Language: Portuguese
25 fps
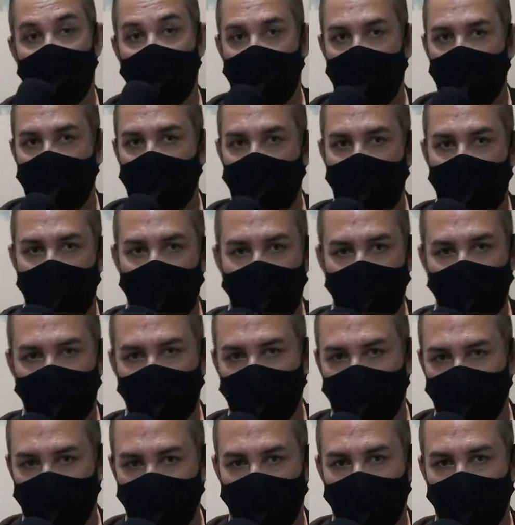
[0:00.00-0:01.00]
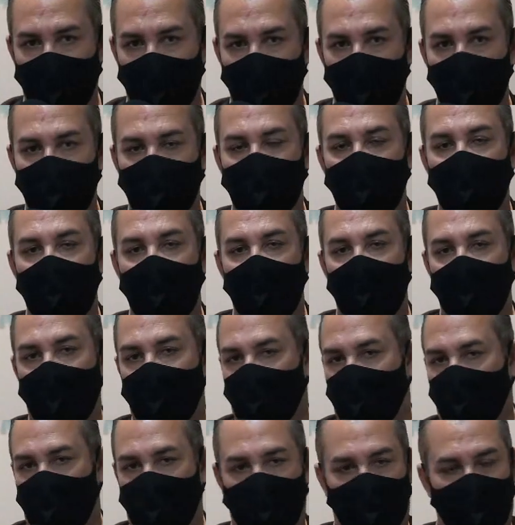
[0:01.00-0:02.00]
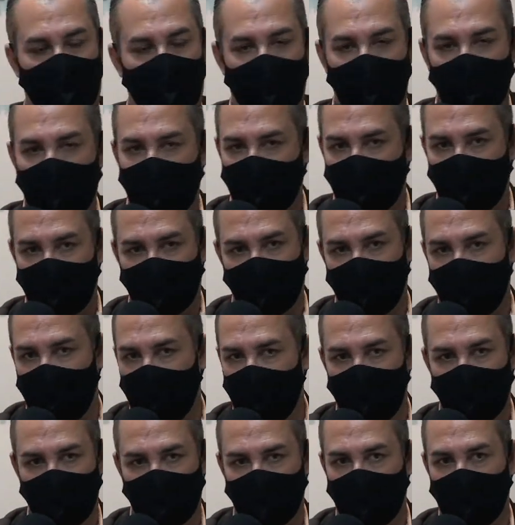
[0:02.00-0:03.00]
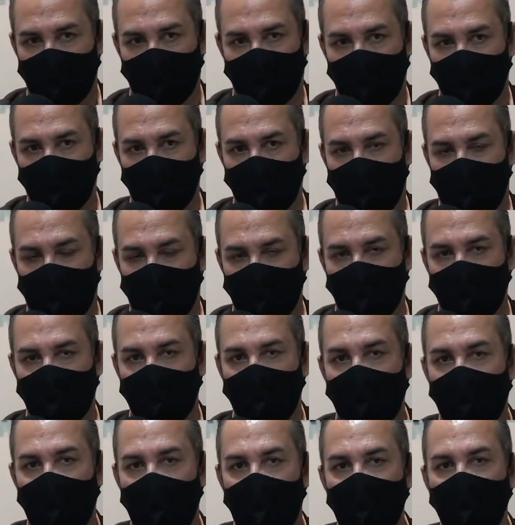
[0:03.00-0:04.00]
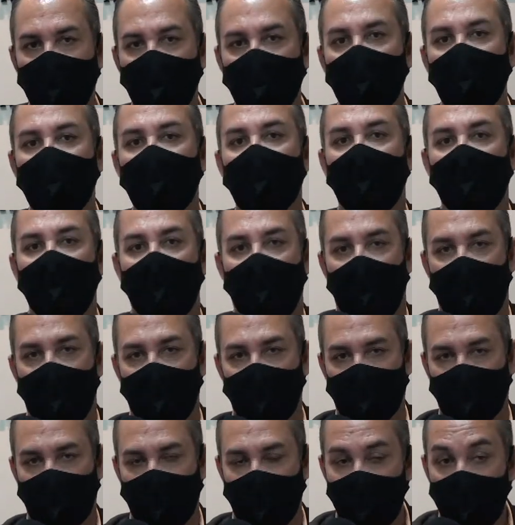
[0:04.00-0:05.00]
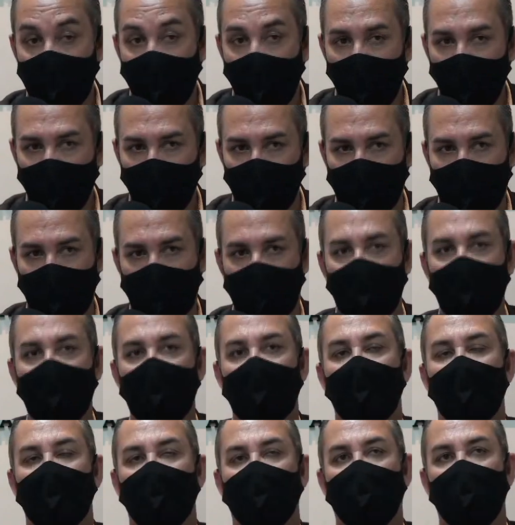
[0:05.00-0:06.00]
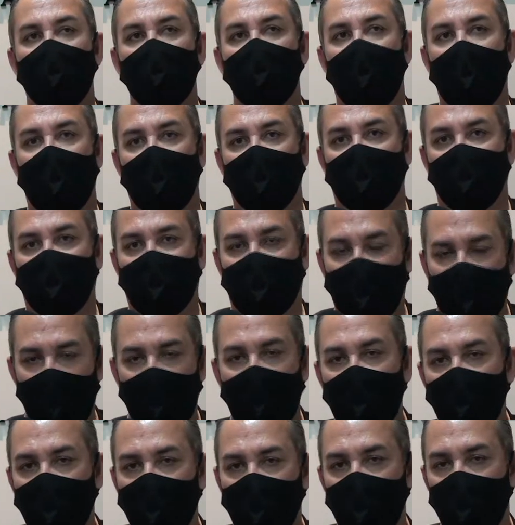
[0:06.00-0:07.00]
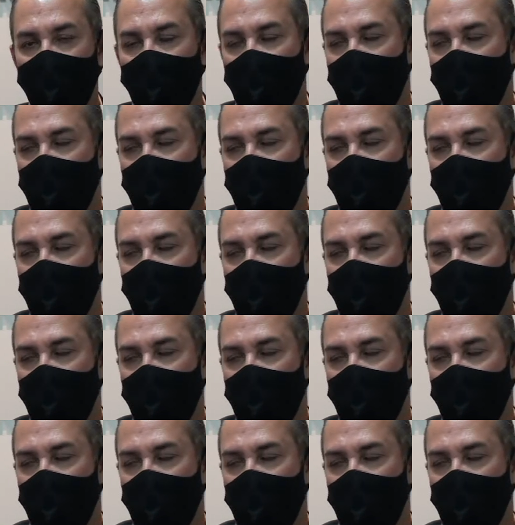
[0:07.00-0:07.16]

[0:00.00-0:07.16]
além do todas as verbas rescisórias de direito, essa multa de mais 3 mil